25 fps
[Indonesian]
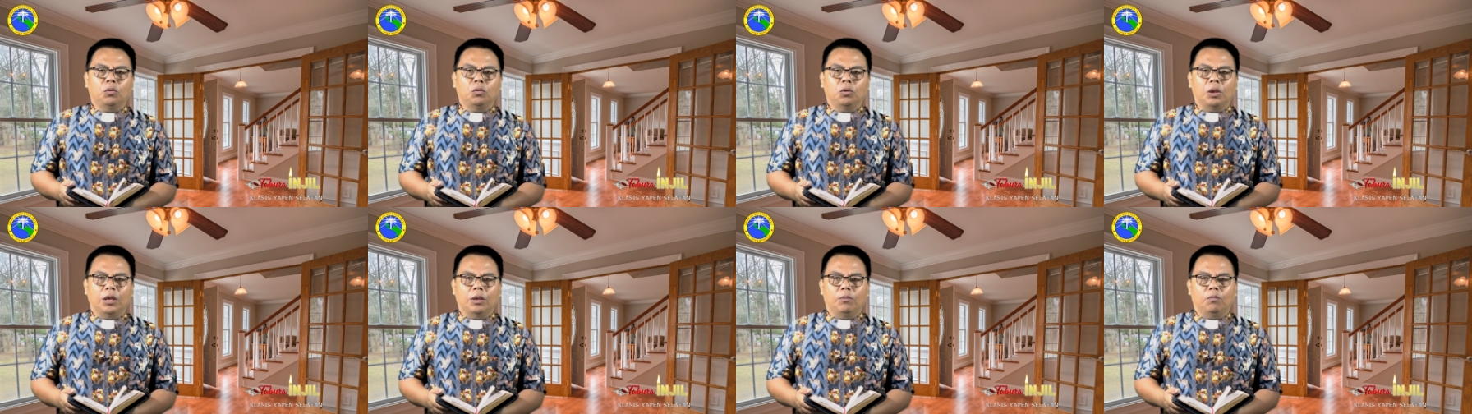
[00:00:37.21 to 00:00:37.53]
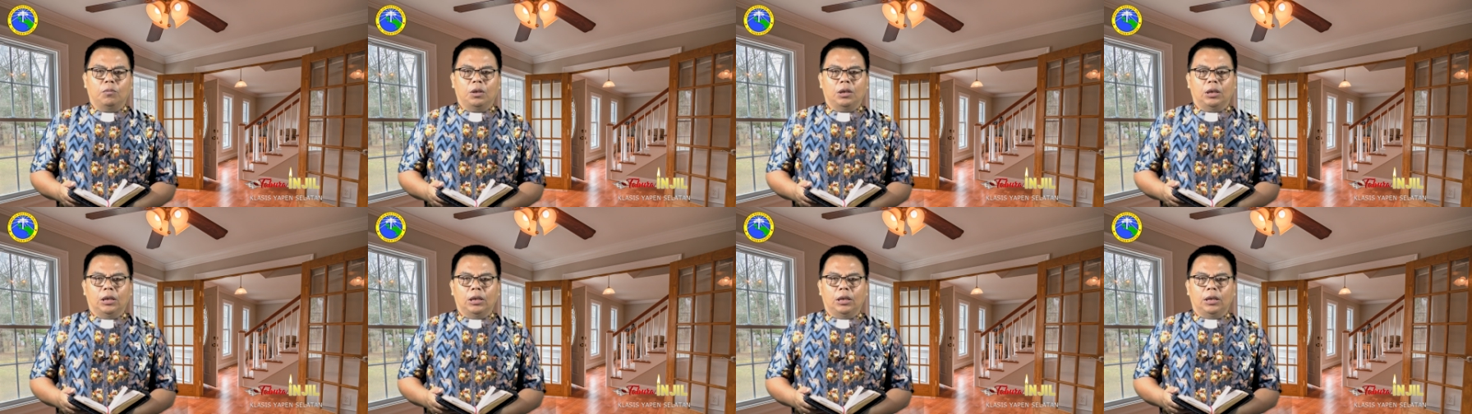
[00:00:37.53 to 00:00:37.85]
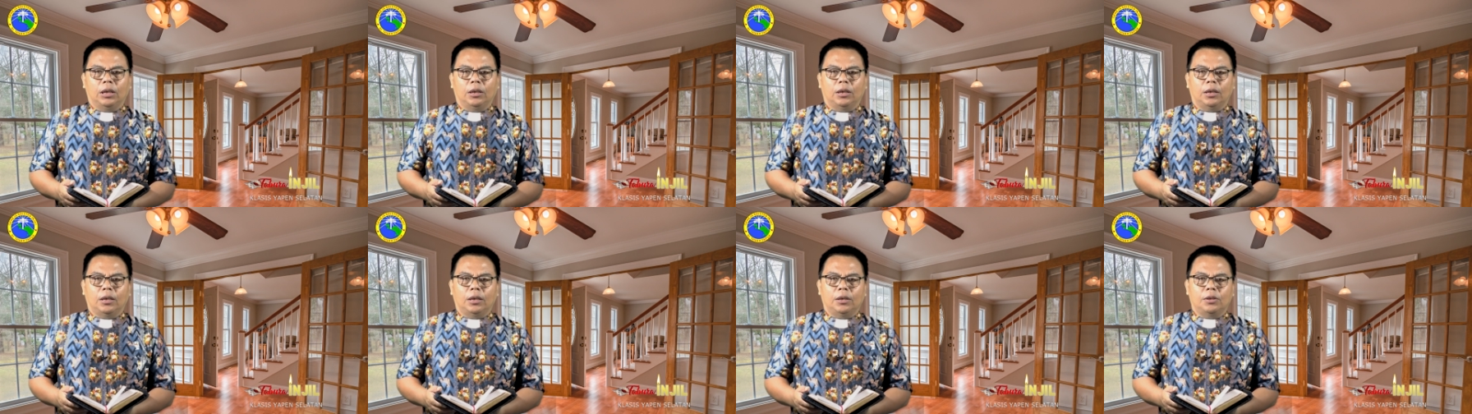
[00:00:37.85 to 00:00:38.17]
Tuhan bagi
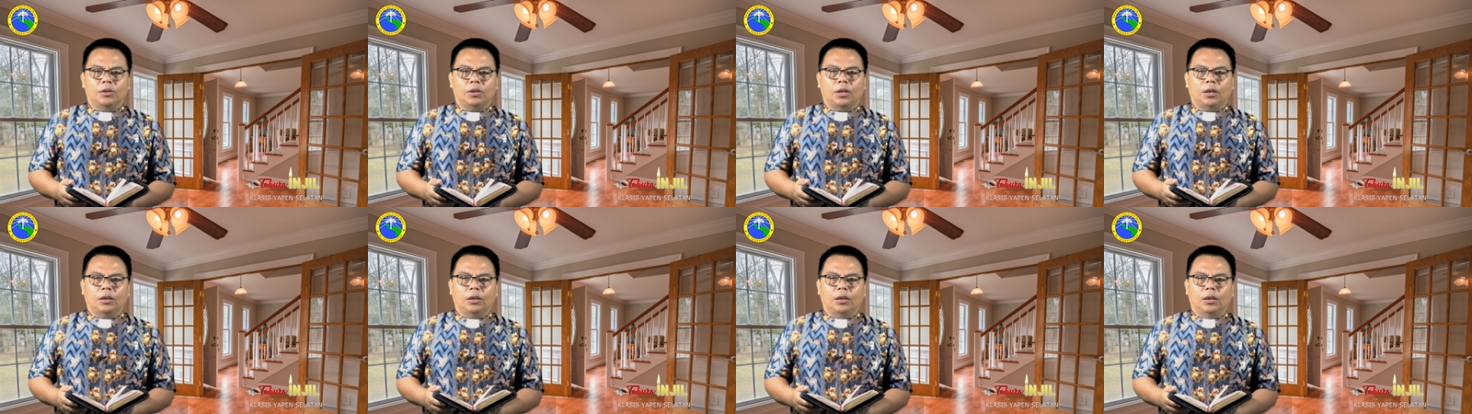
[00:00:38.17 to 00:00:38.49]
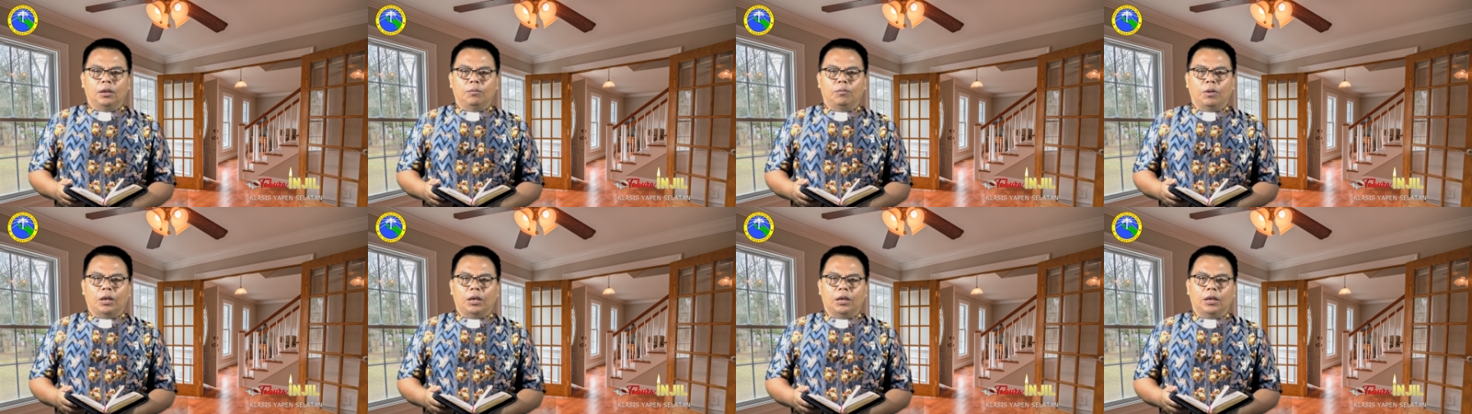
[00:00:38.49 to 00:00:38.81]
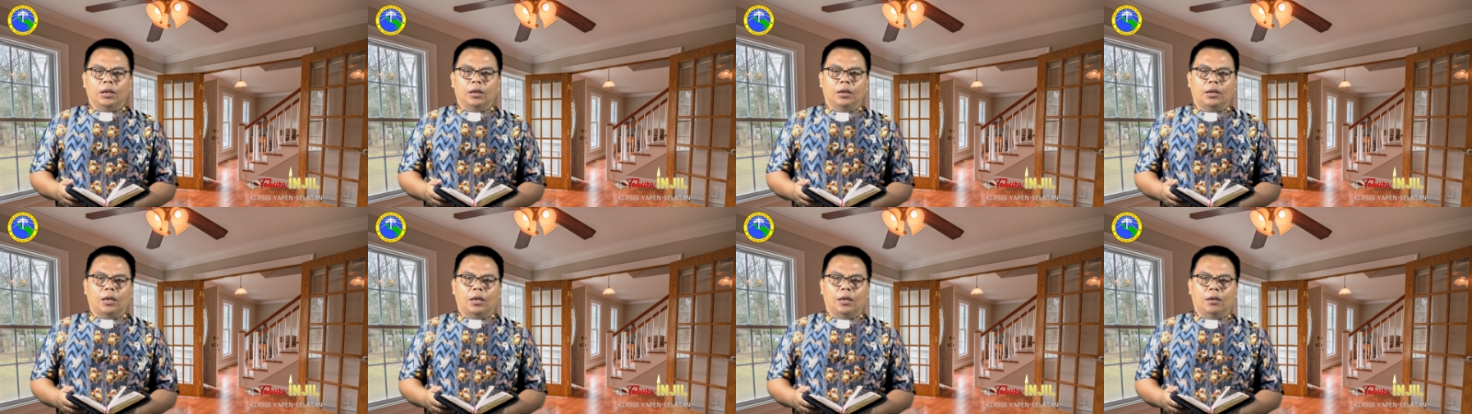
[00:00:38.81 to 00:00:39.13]
kita di saat ini mari
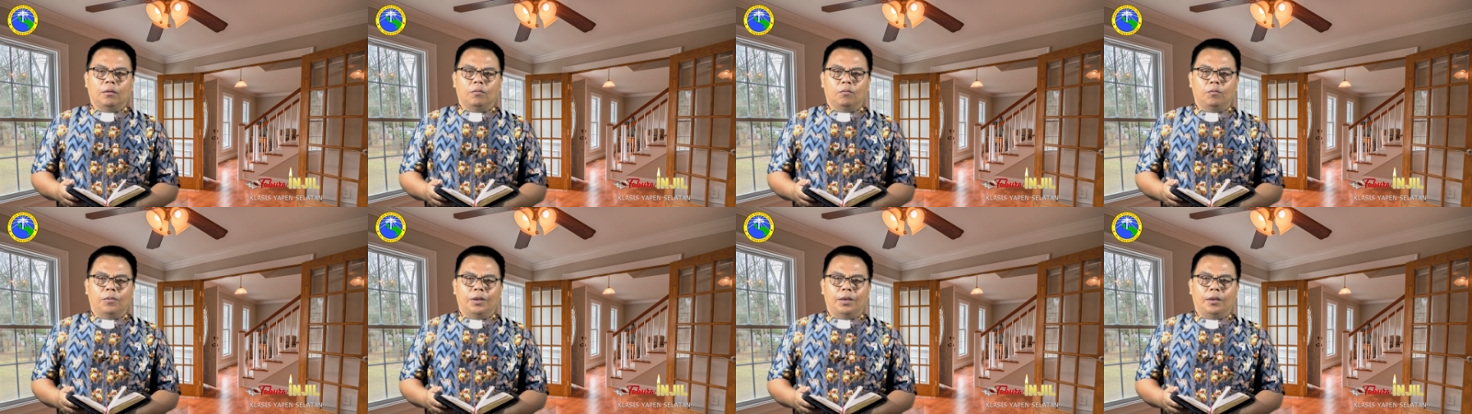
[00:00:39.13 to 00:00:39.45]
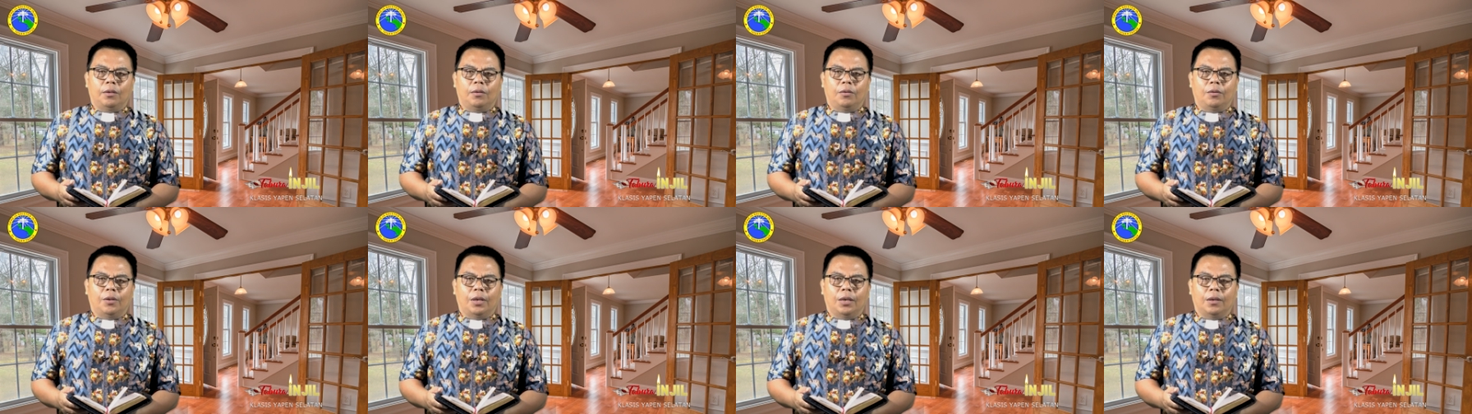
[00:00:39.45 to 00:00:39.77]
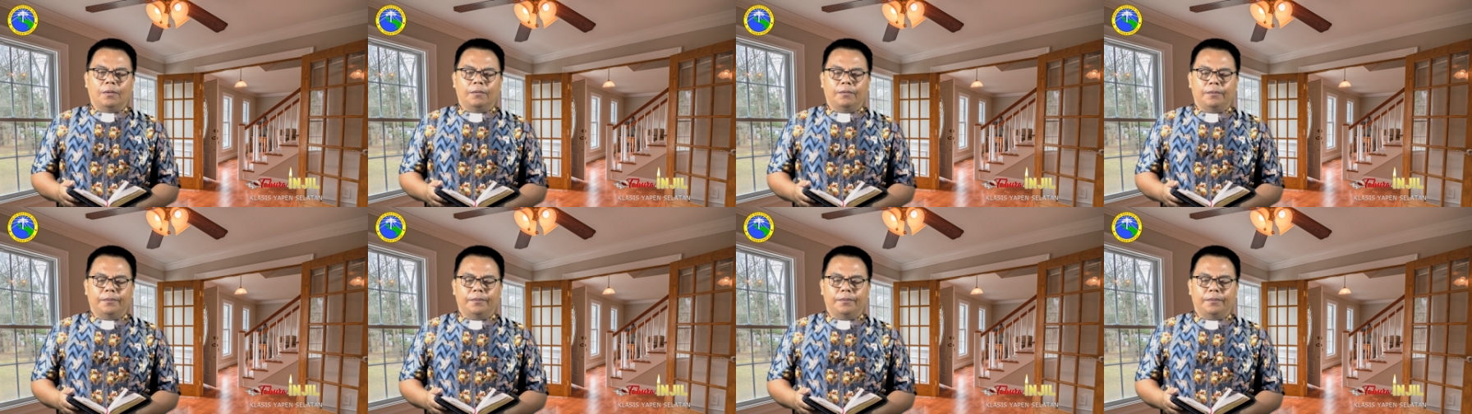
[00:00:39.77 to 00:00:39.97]
kita berdoa.